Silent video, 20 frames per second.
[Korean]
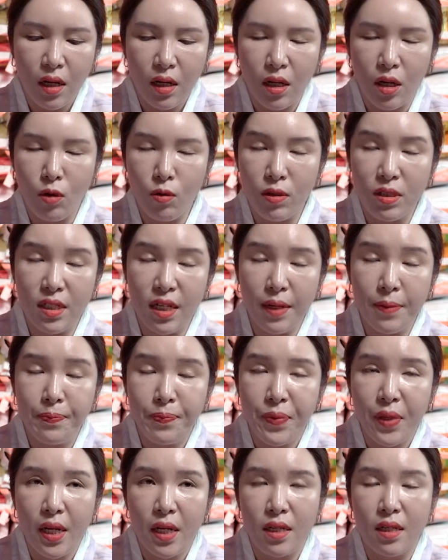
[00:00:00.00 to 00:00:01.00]
그리고 이제
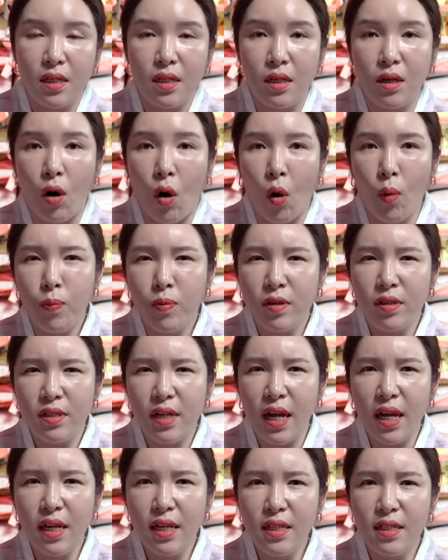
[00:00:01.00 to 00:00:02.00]
그
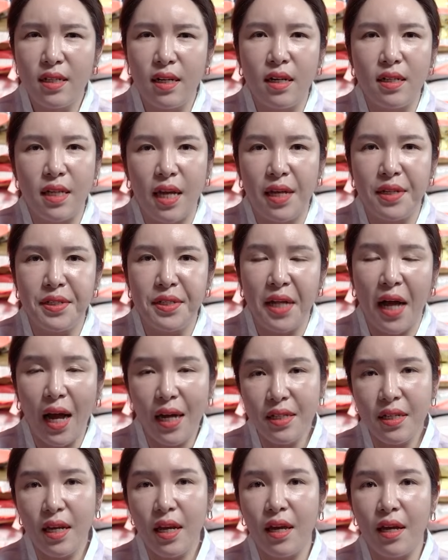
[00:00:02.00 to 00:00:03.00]
업그레이드가 되는
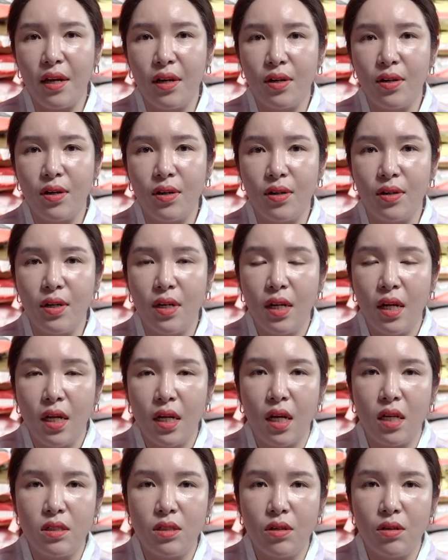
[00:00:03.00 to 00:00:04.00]
한 해예요.
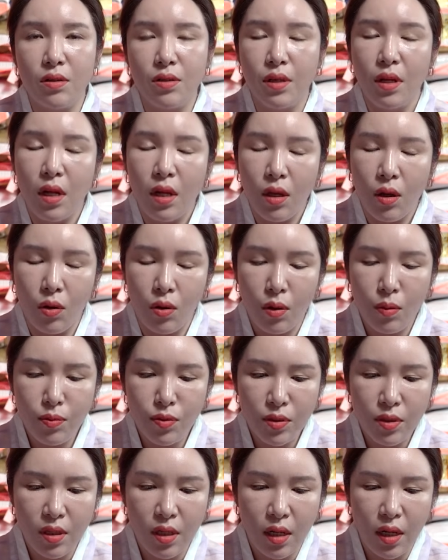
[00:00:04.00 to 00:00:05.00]
그래서
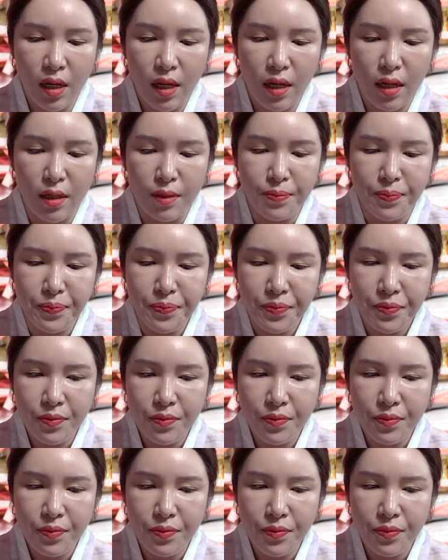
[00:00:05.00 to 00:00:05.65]
여러분들이